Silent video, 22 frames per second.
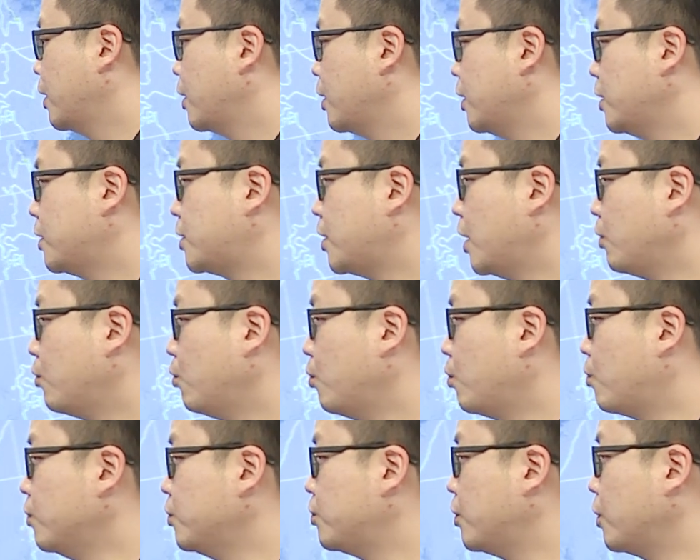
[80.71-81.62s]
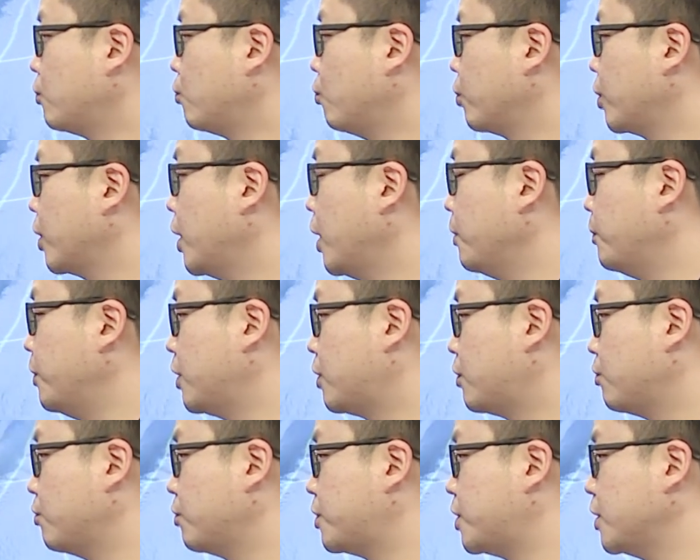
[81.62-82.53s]
이 차고 건조한 공기가
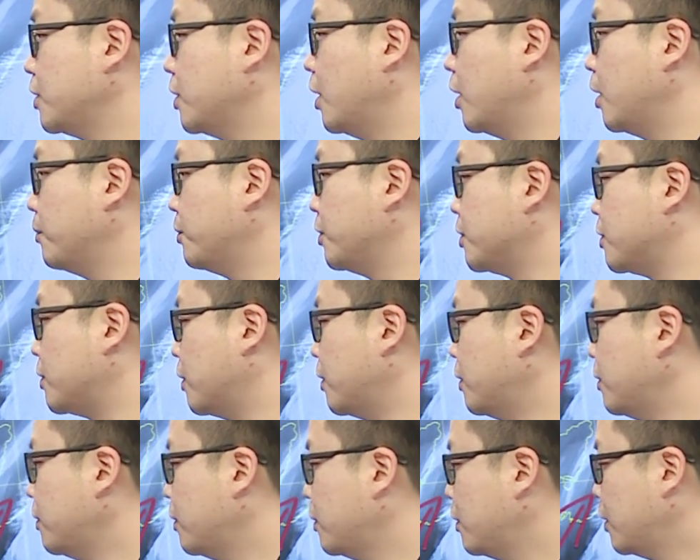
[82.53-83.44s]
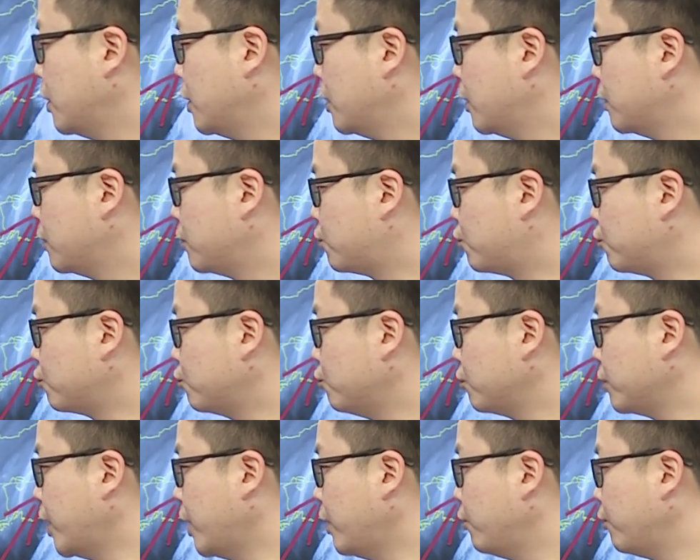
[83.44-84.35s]
밑으로 침강하면서
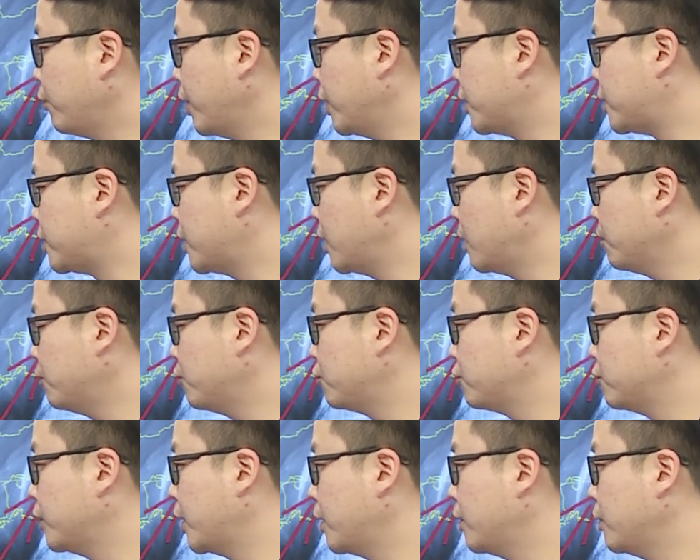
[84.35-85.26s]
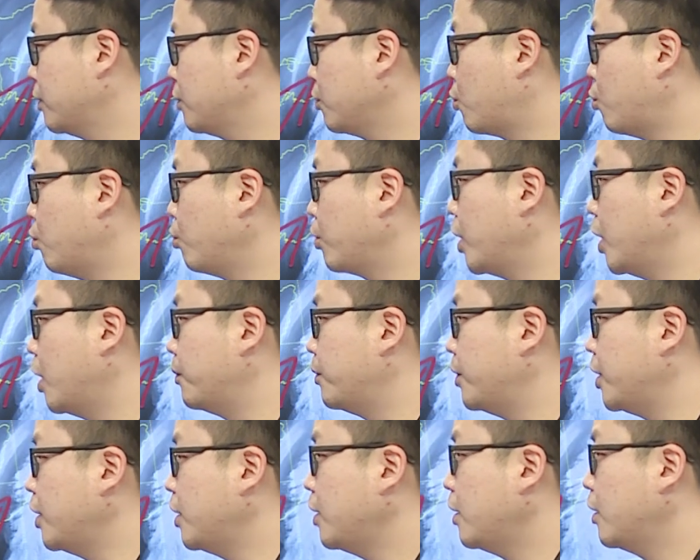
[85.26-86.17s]
중국 내륙의 지상 부근에는
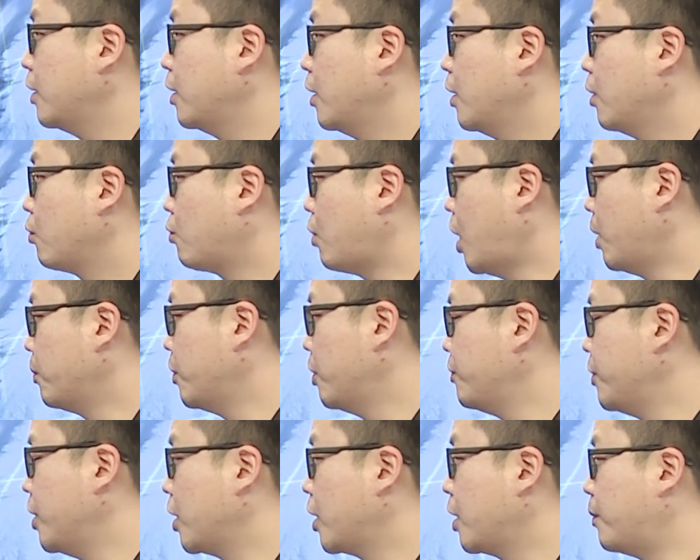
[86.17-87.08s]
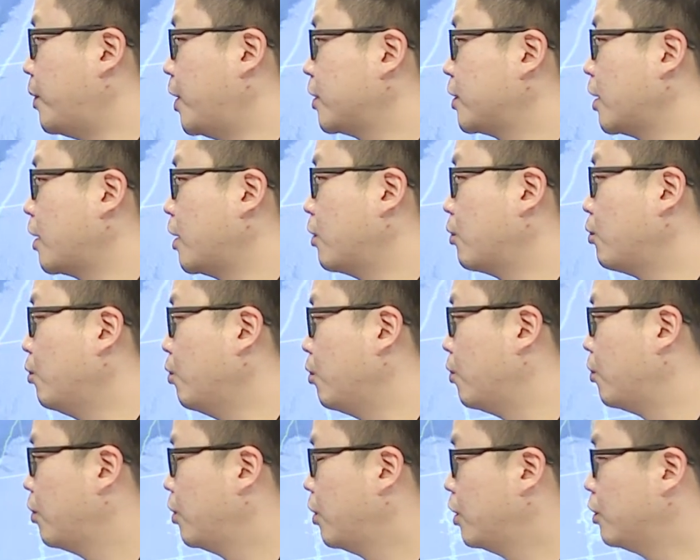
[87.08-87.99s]
고기압이 광범위하게
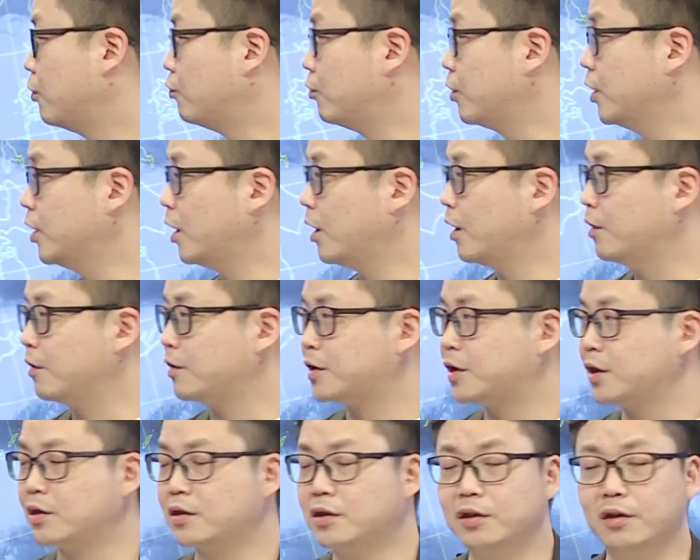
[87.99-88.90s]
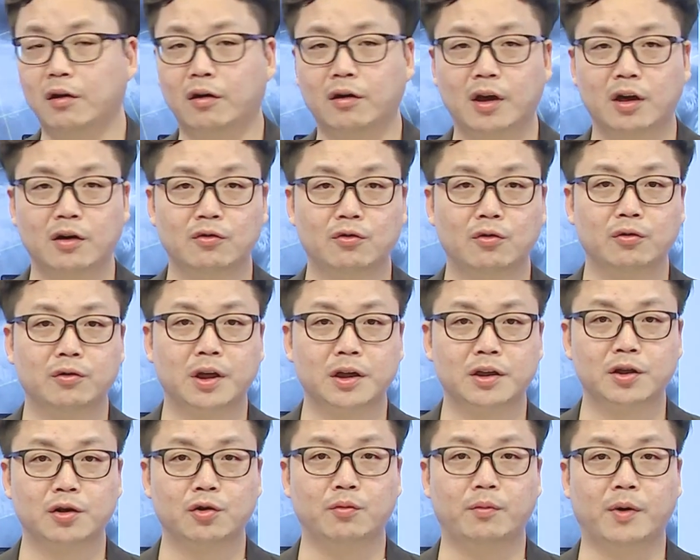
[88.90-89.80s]
발달하고 우리나라 역시 그 영향으로
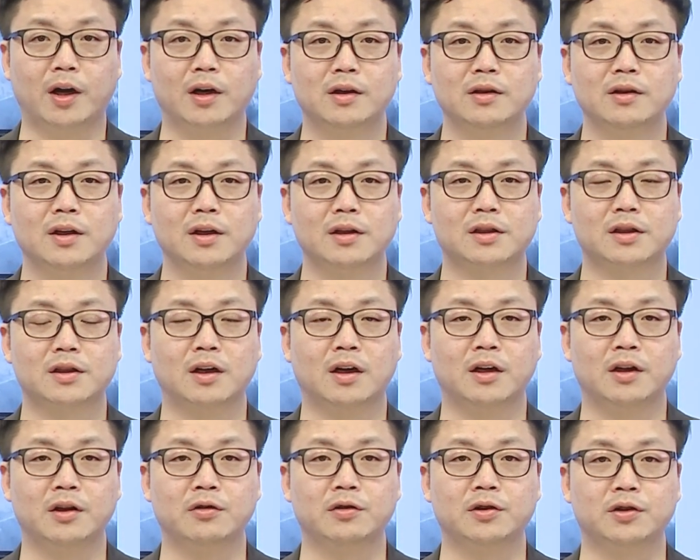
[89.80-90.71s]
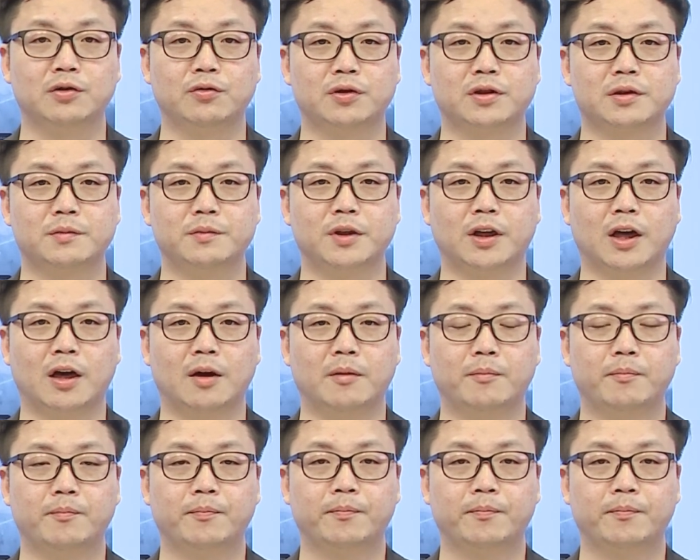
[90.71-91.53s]
대체로 맑은 날씨가 이어지고 있습니다.